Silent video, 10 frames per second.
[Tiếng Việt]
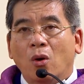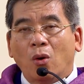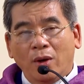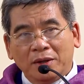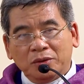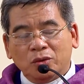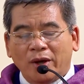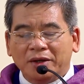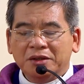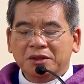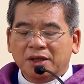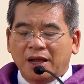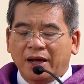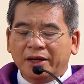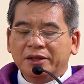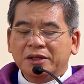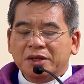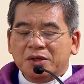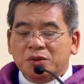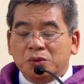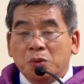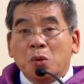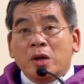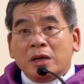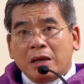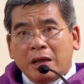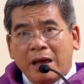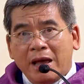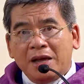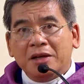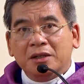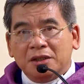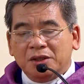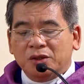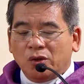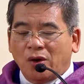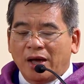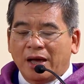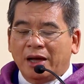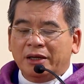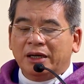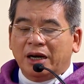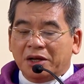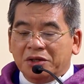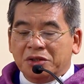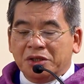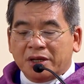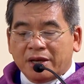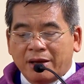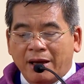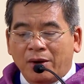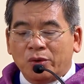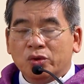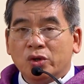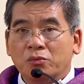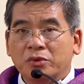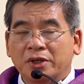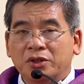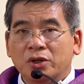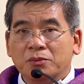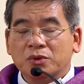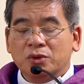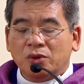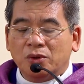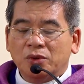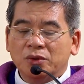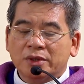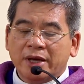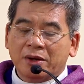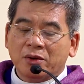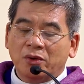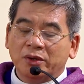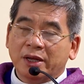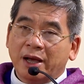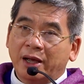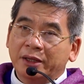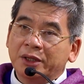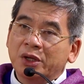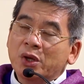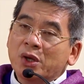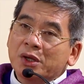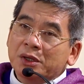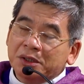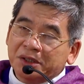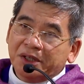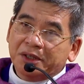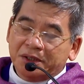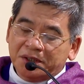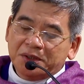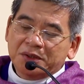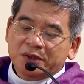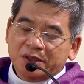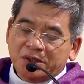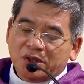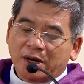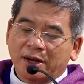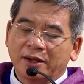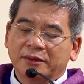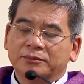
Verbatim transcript: Hoàn toàn ngược lại, Đức Giêsu ca ngợi Gioan là người cao trọng nhất trong số các con cái người nữ sinh ra.